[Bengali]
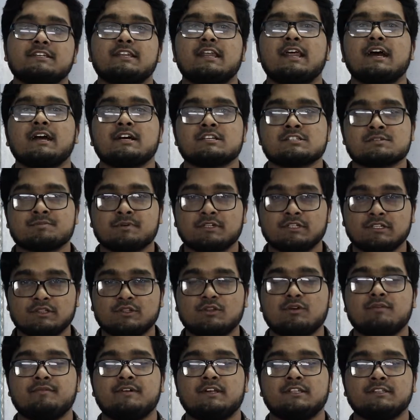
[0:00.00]
সেটা আকাশ পাতাল
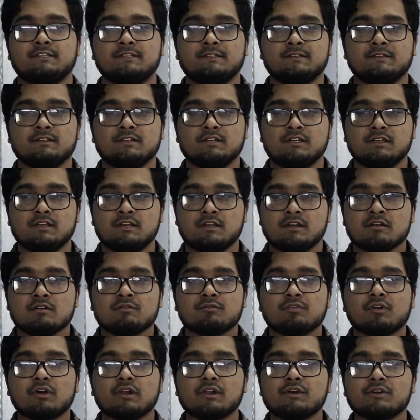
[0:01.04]
তফাৎ
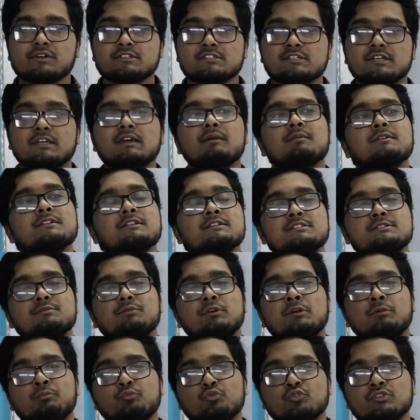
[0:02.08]
ফলে হয়েছে কি আমাদের
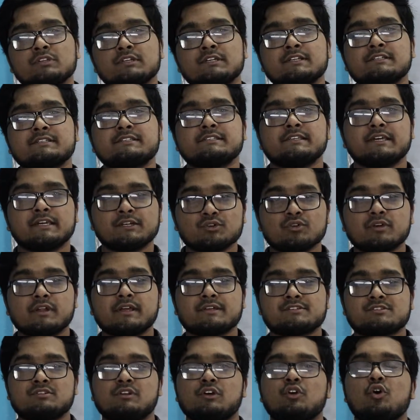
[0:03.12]
জীবনের প্রতিটা সেক্টরে
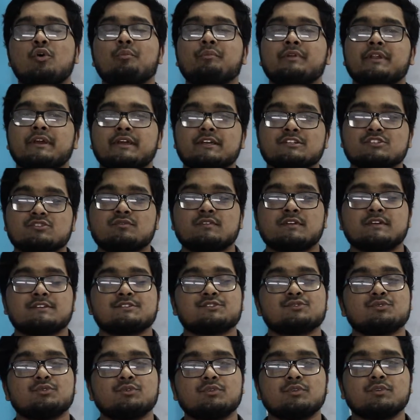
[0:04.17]
আসলে কমিউনিকেশন থেকে
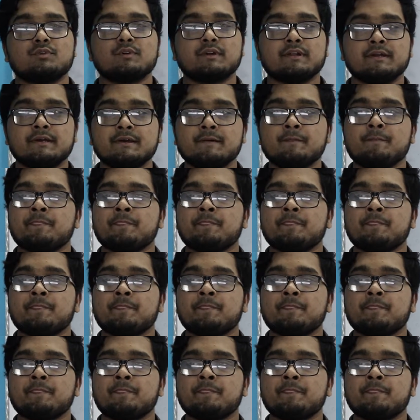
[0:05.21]
শুরু করে